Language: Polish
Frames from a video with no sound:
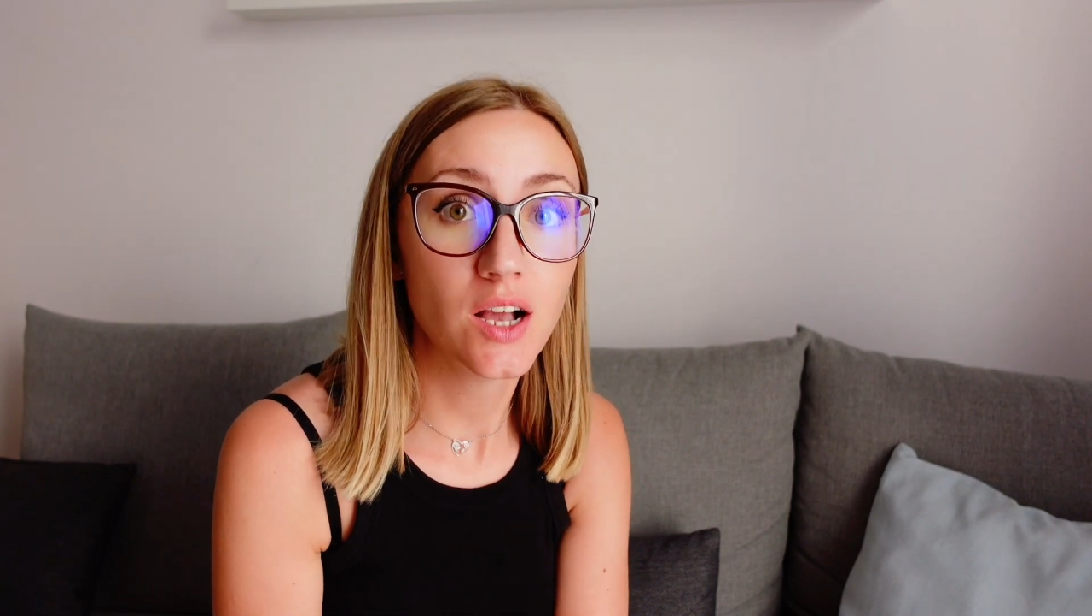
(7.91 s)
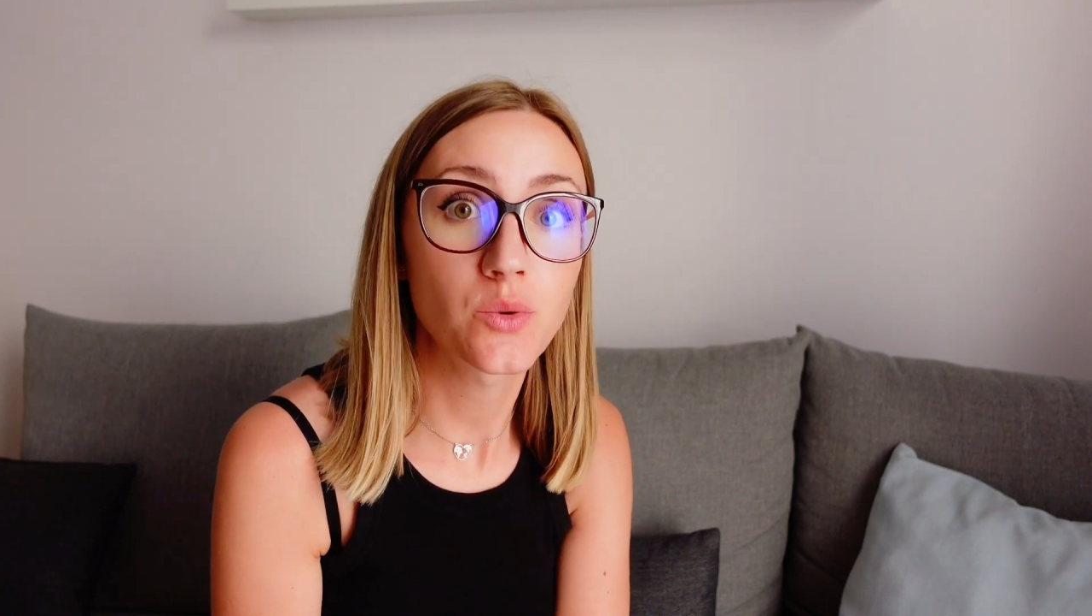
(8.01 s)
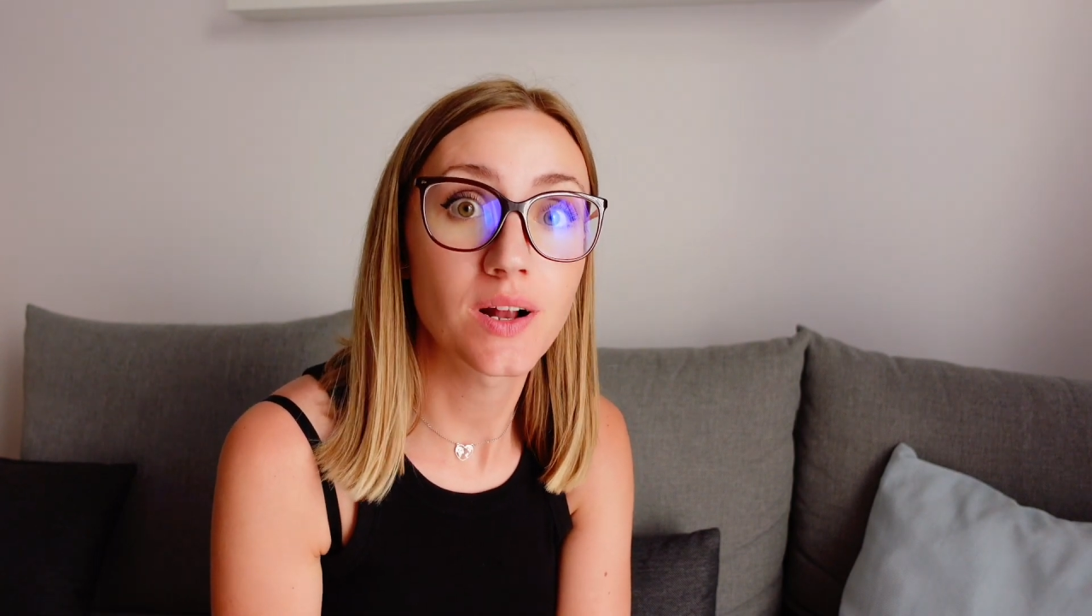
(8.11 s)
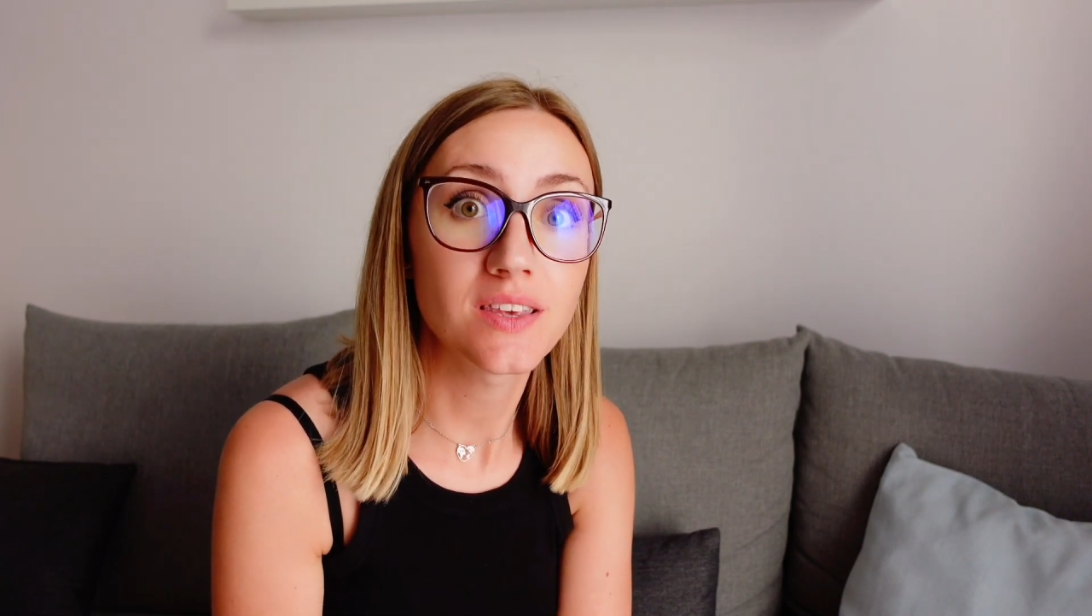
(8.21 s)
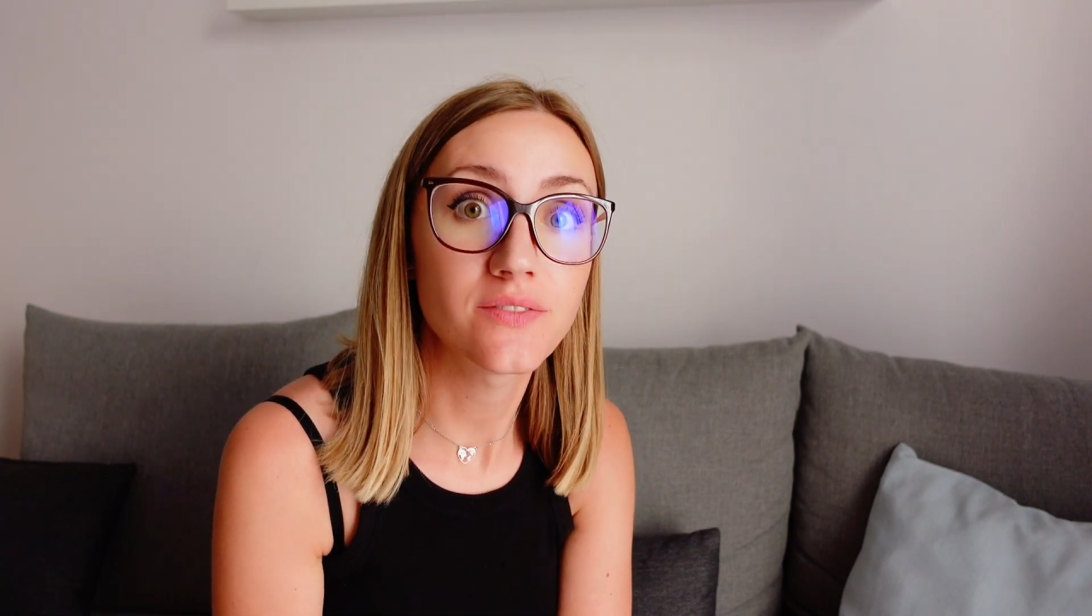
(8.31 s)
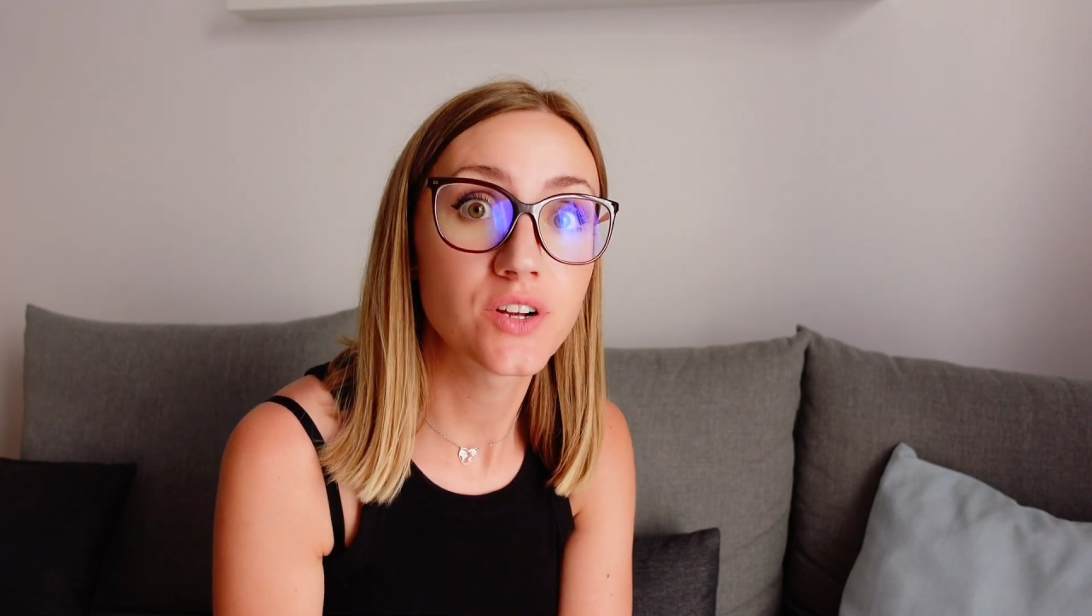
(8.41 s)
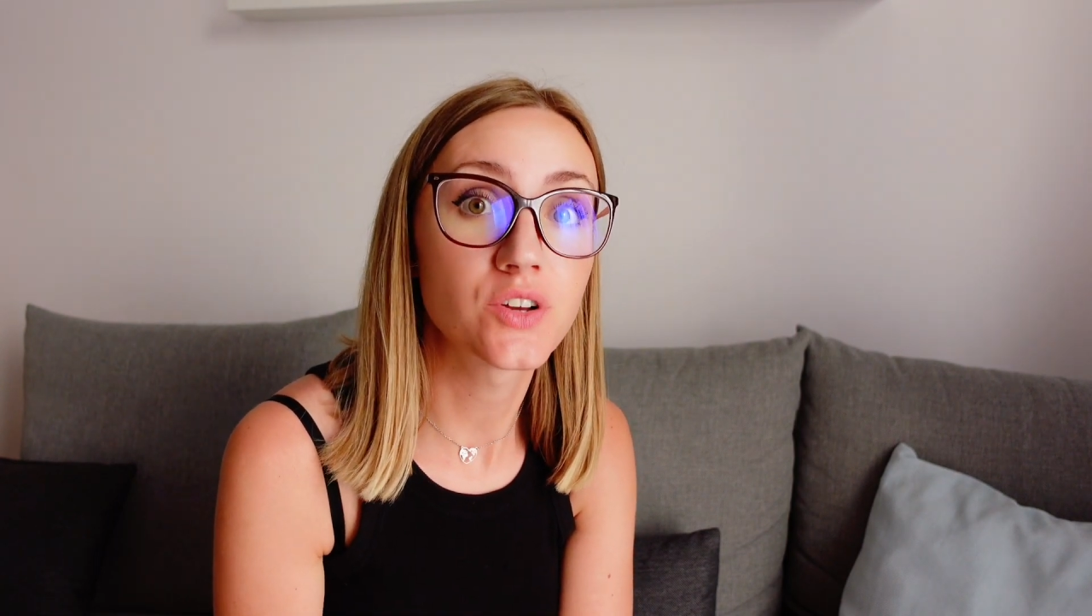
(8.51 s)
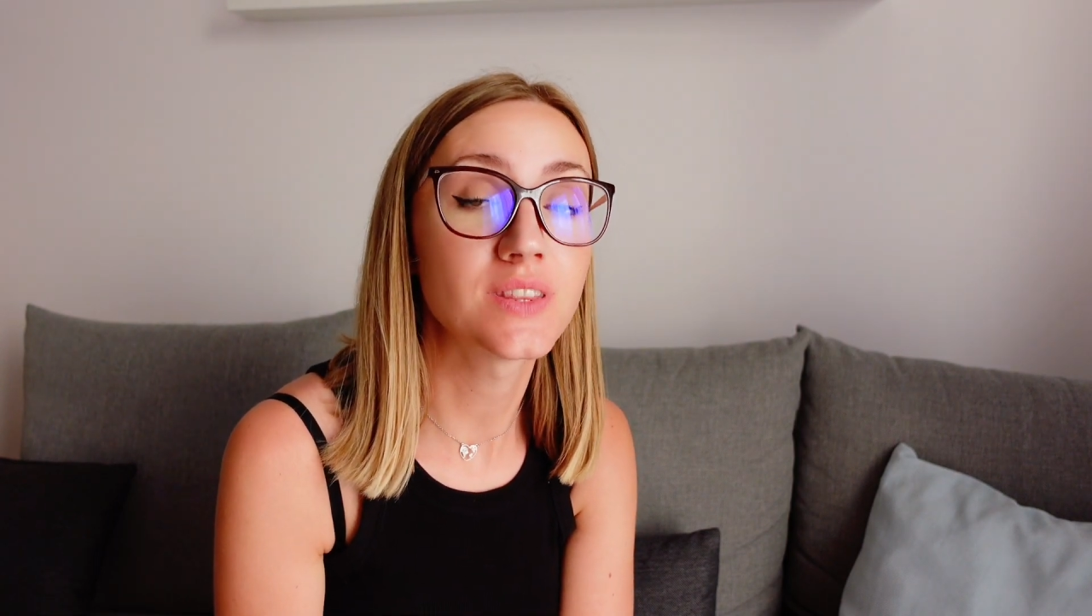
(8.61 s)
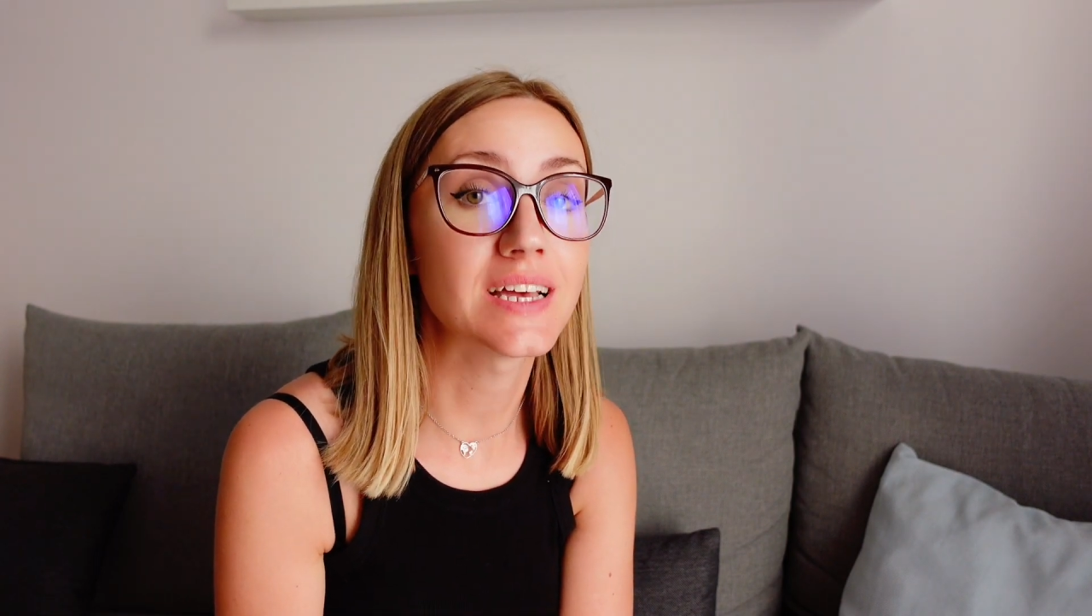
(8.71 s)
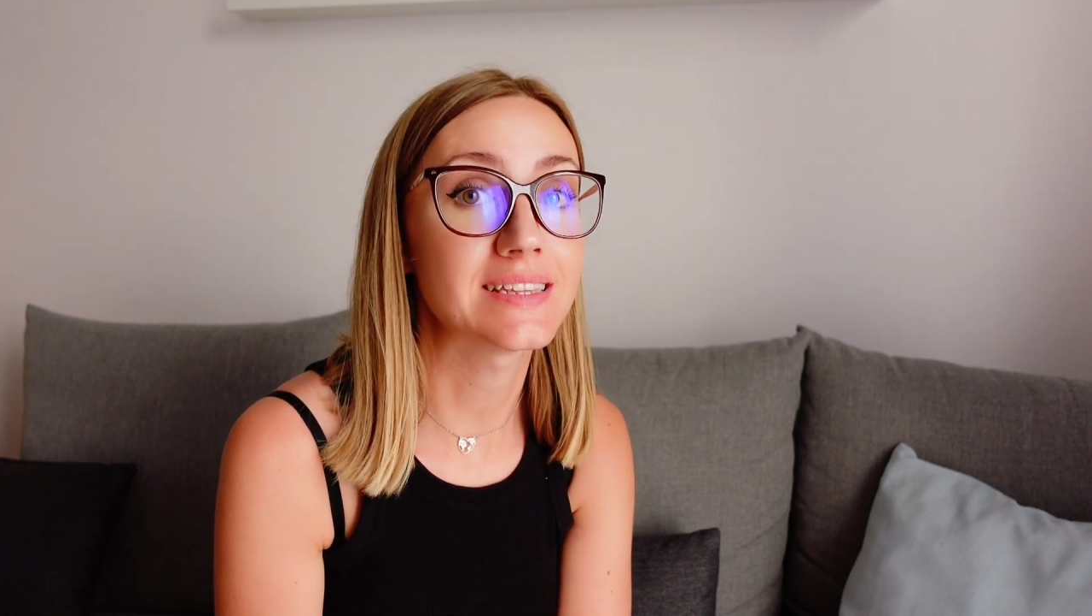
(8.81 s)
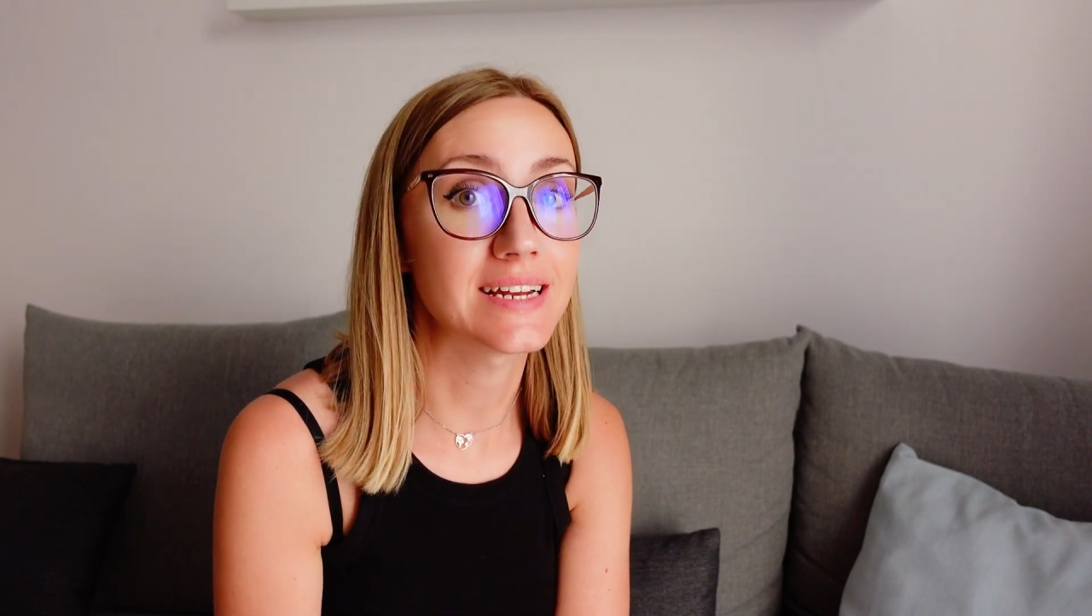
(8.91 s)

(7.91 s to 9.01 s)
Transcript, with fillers: aktualnie wygląda